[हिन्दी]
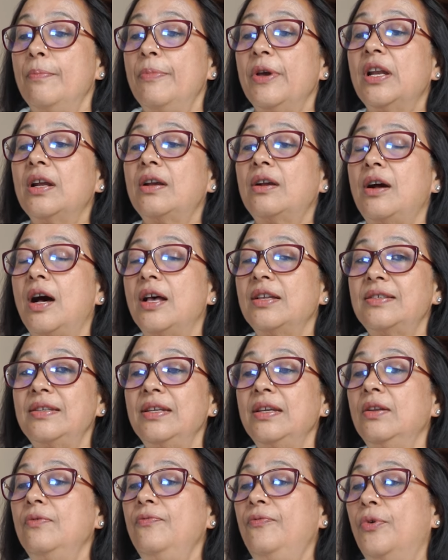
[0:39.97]
फिर है
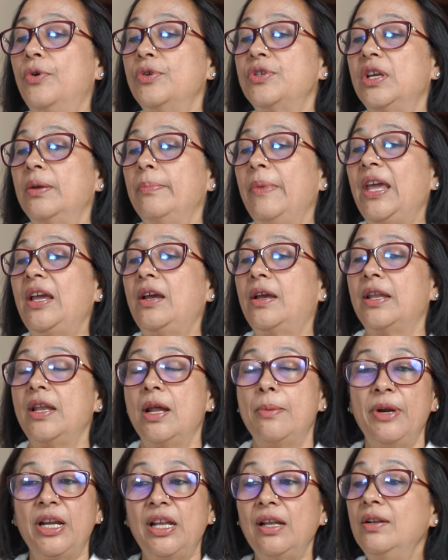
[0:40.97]
कास्टिंग एंड फोर्जिंग में
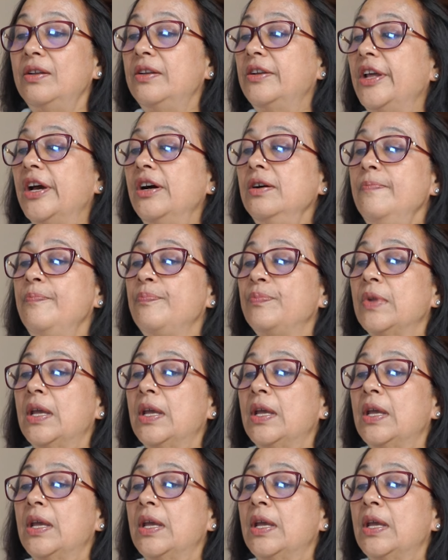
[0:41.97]
केनामटल इंडिया